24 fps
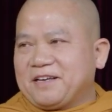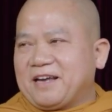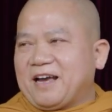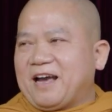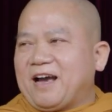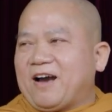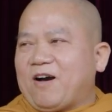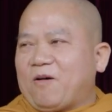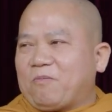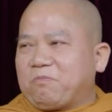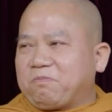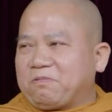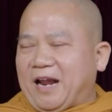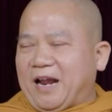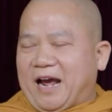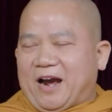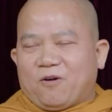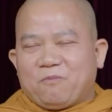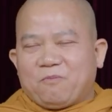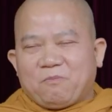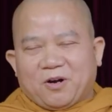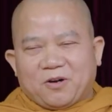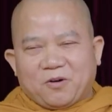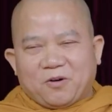học
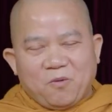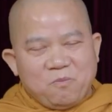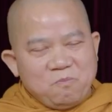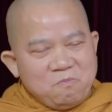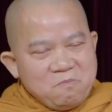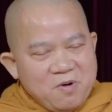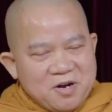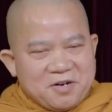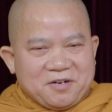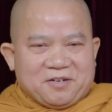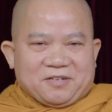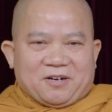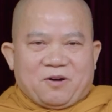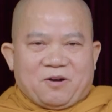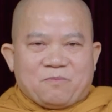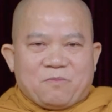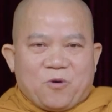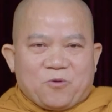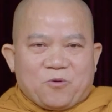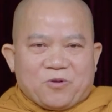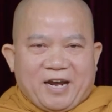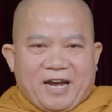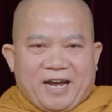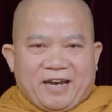đạo mà đúng mức rồi
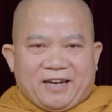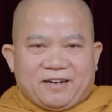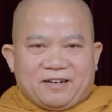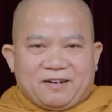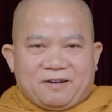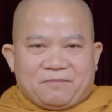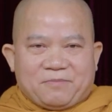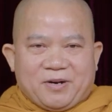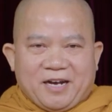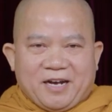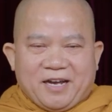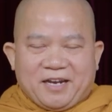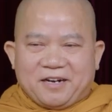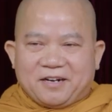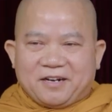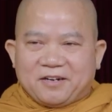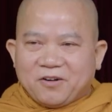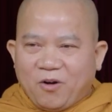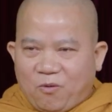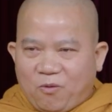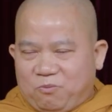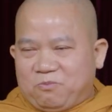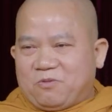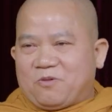một ngày nào mà nghe nó
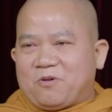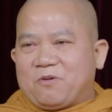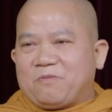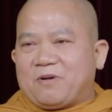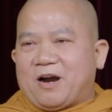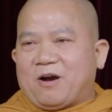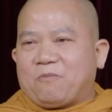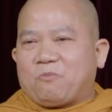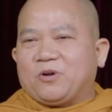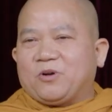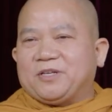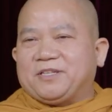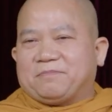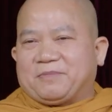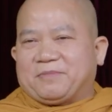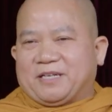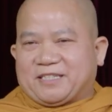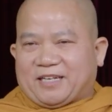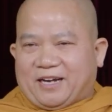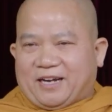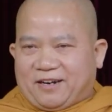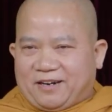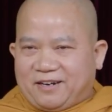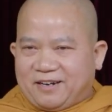đụng cũng không có gì mà
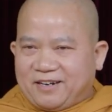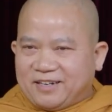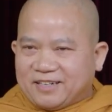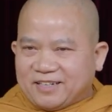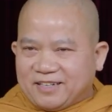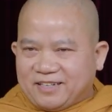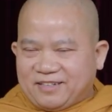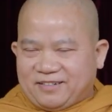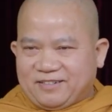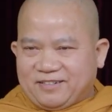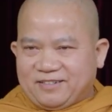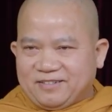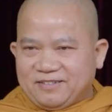sợ hết á